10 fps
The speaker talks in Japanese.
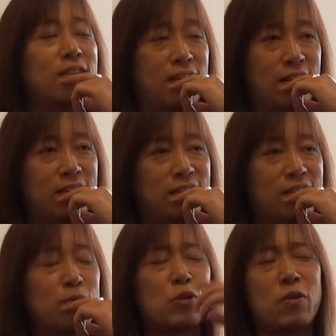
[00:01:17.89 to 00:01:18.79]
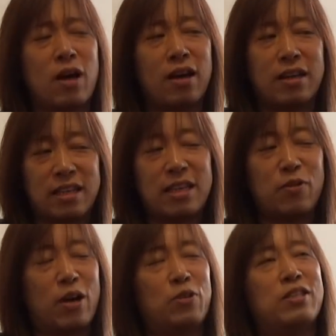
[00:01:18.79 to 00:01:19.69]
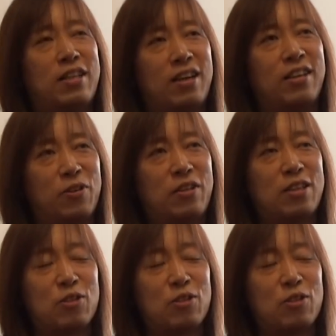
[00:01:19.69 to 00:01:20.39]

はい、でもそれはいい悪いじゃないんだよって